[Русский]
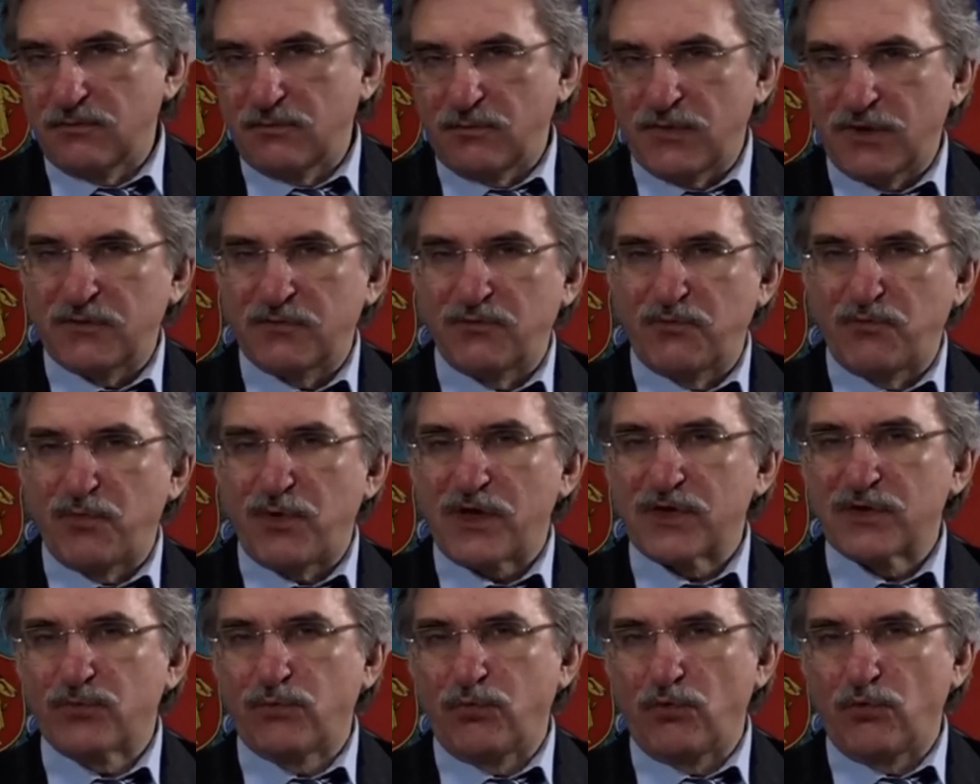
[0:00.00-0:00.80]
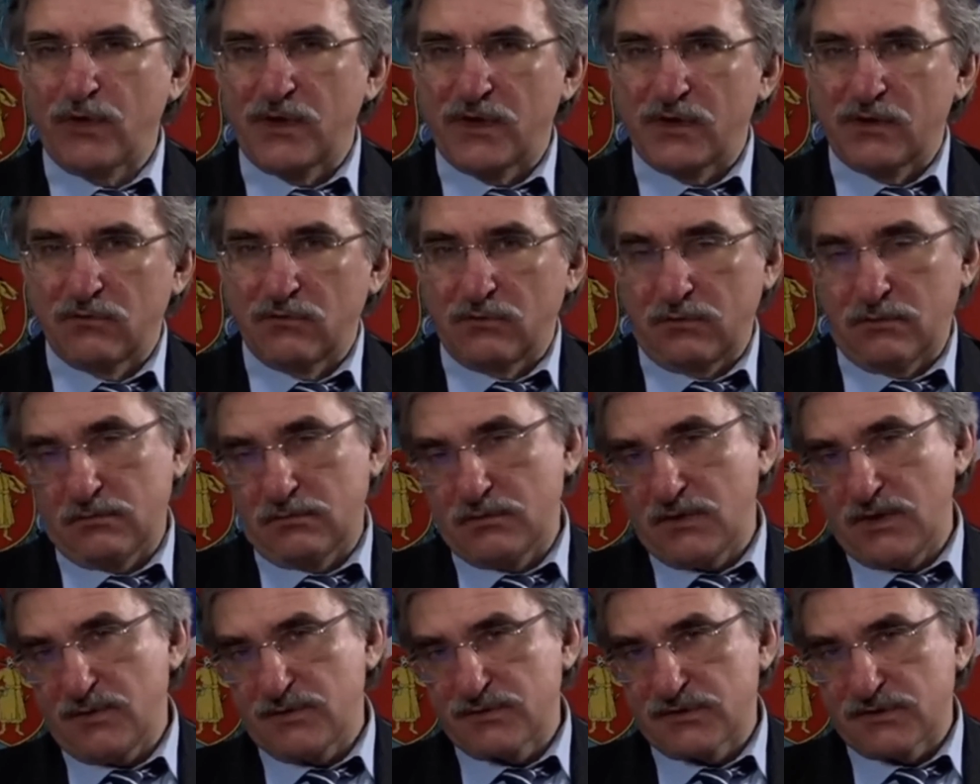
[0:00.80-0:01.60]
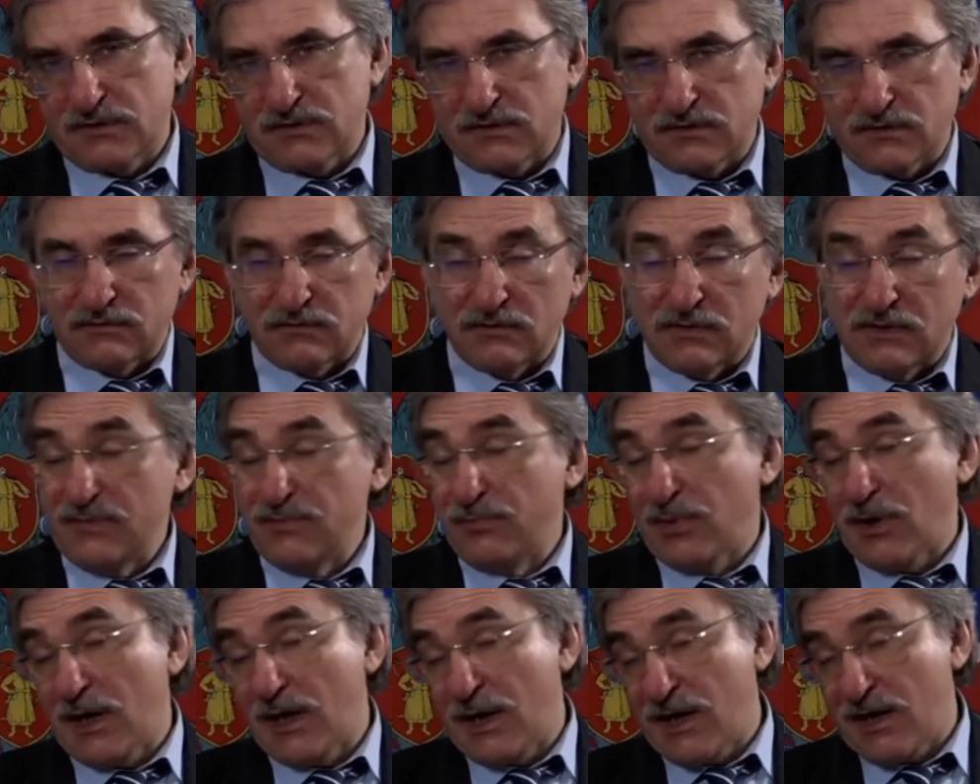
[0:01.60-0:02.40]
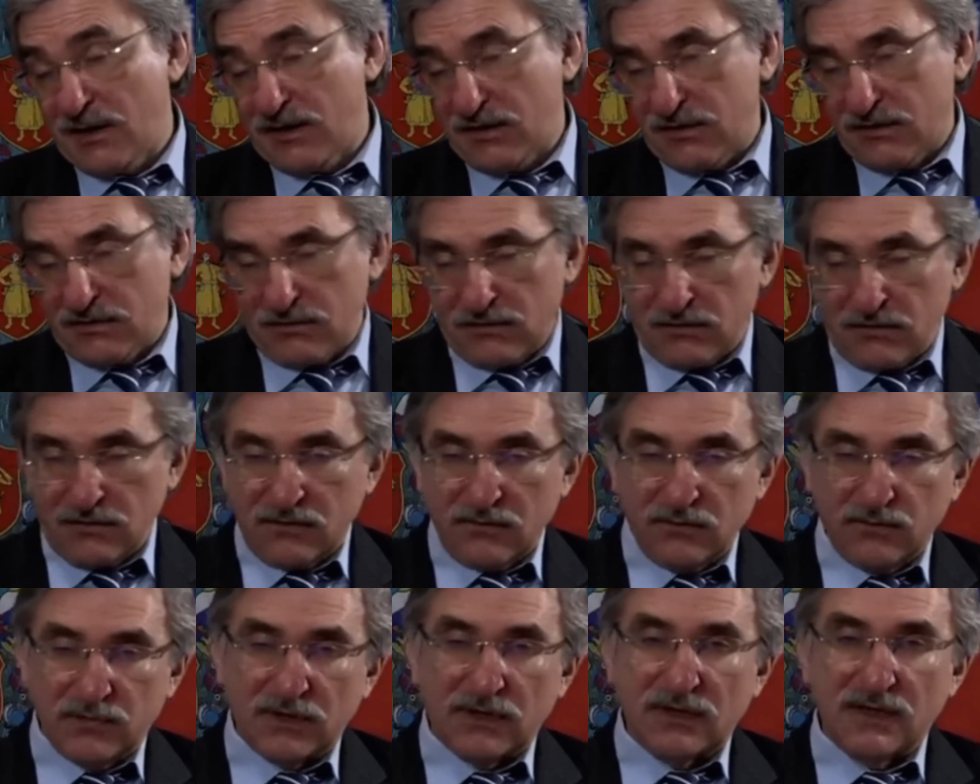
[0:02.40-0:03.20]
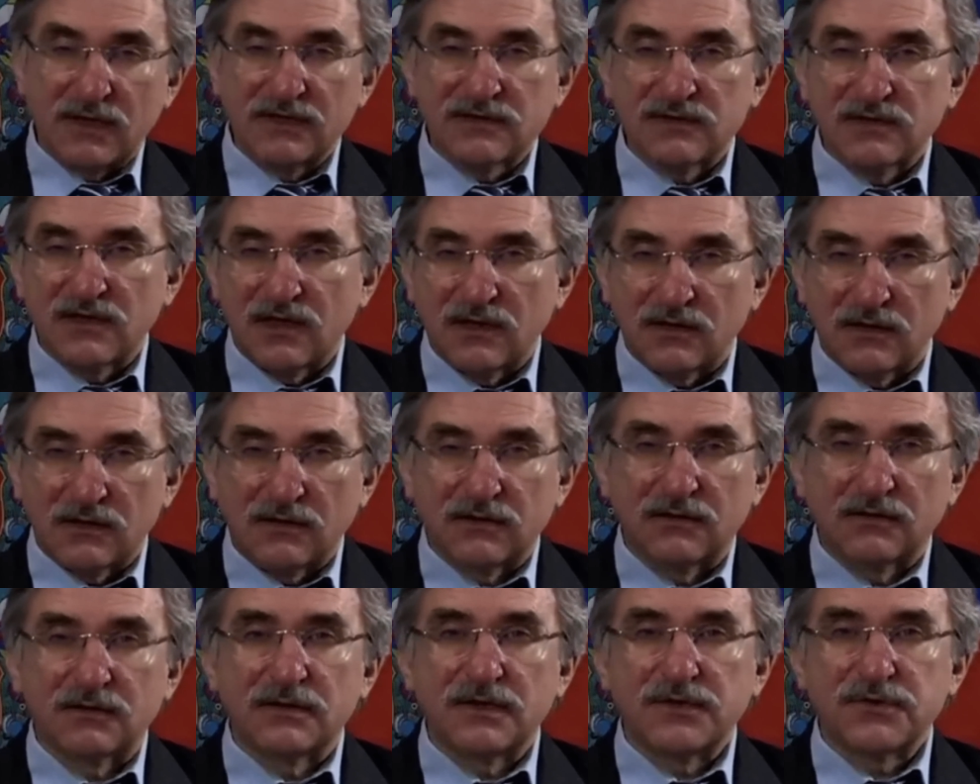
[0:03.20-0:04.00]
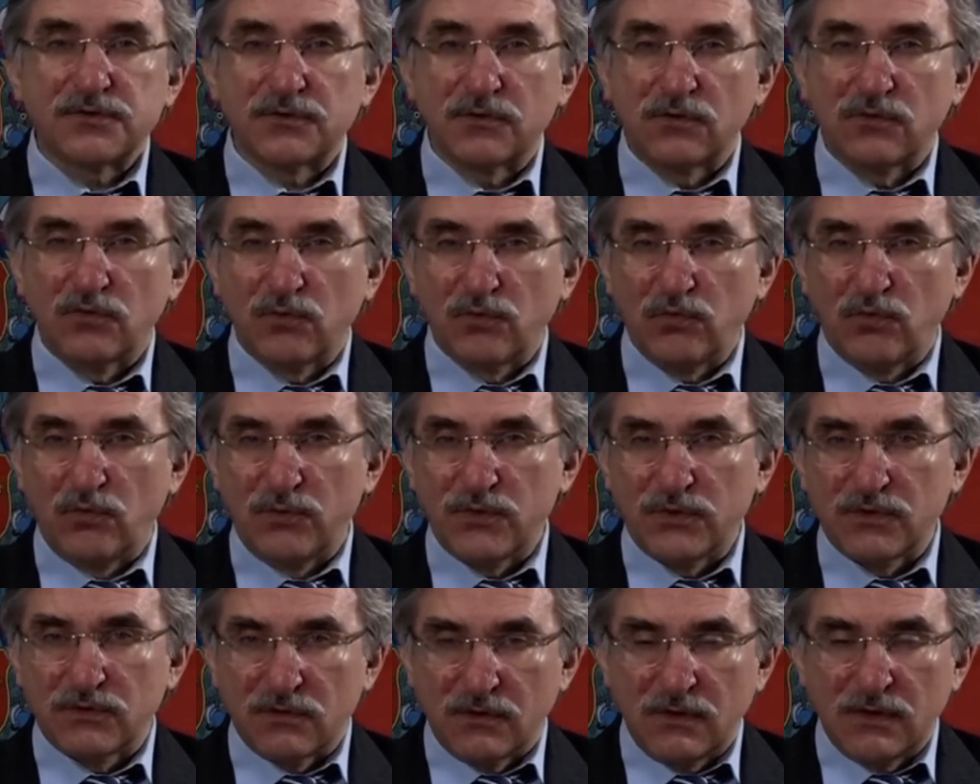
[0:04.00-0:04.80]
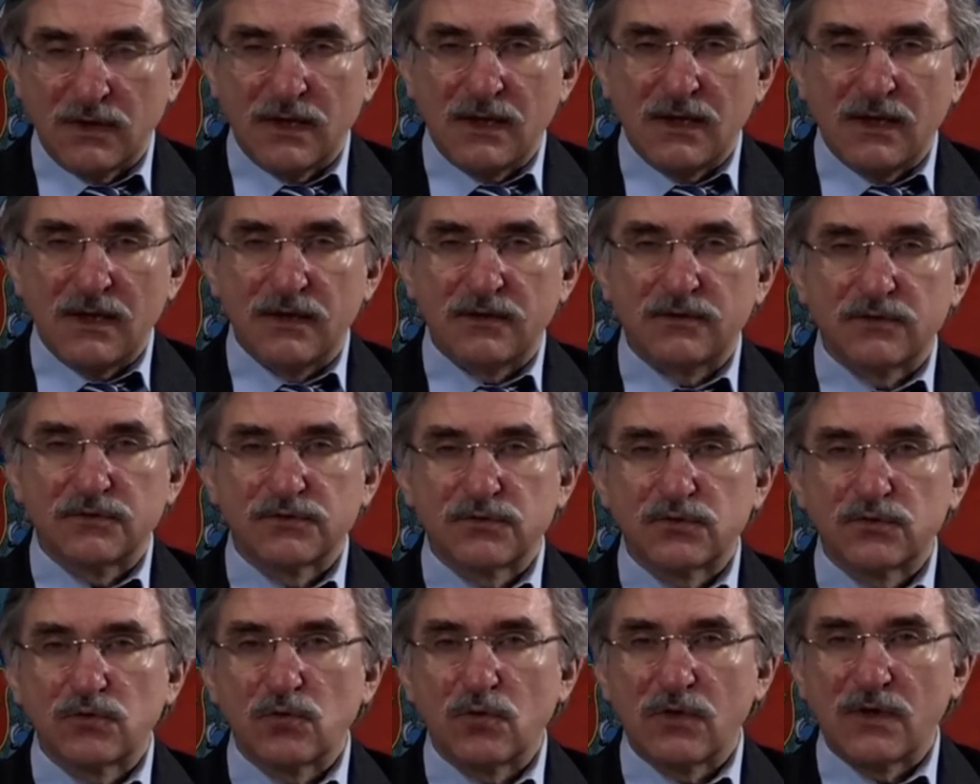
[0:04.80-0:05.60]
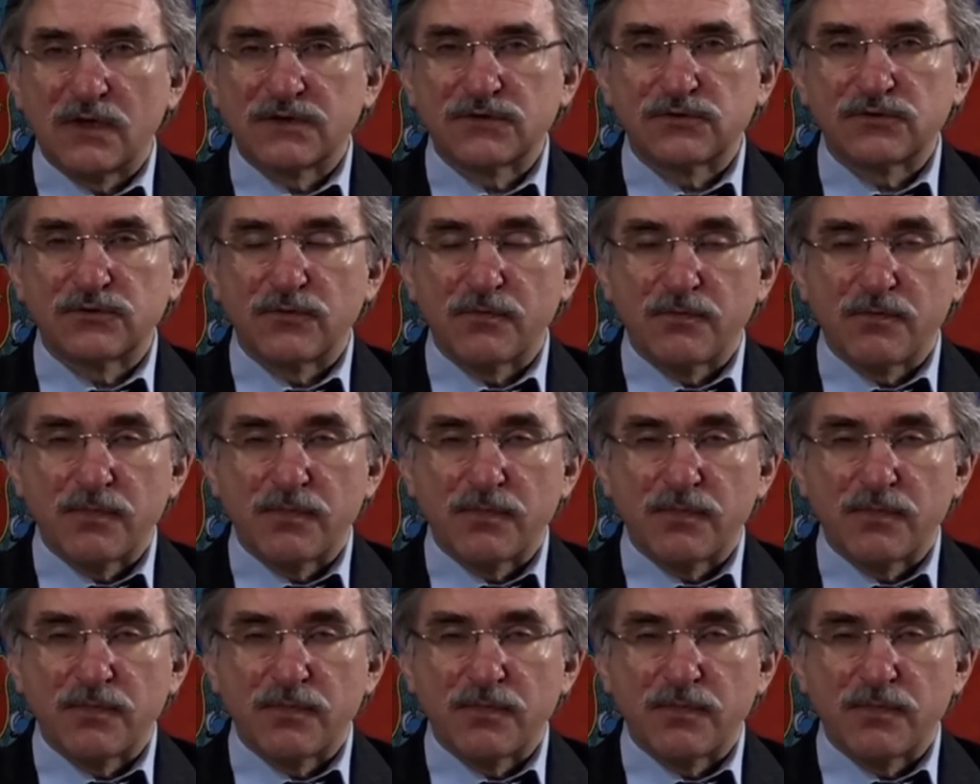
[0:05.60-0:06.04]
в подполье, ну, немцы и поляки прекрасно, значит, ее помнят, эту ситуацию.